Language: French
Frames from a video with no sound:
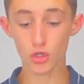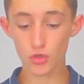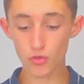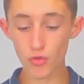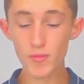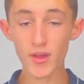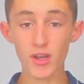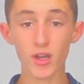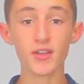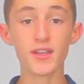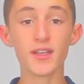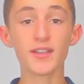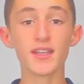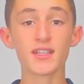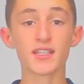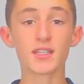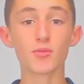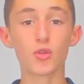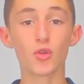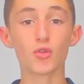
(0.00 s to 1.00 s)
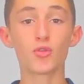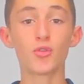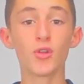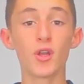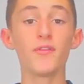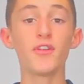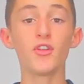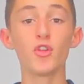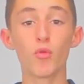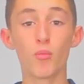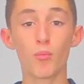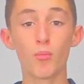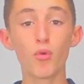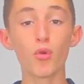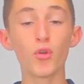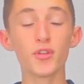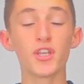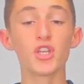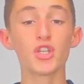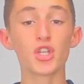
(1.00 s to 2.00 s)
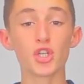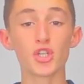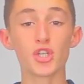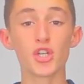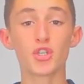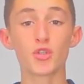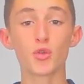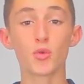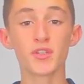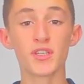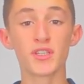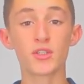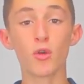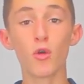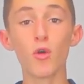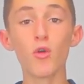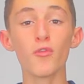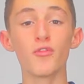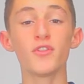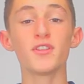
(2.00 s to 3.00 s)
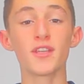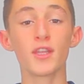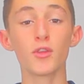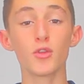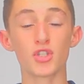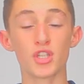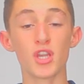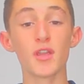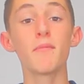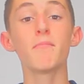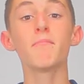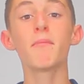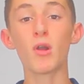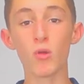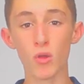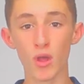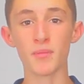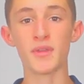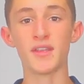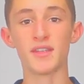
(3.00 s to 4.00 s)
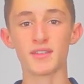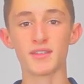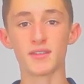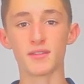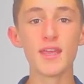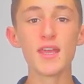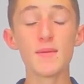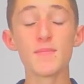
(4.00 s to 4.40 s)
je vous mets un lien dans la description de la vidéo pour le télécharger sur le site officiel de chez Malwarebytes.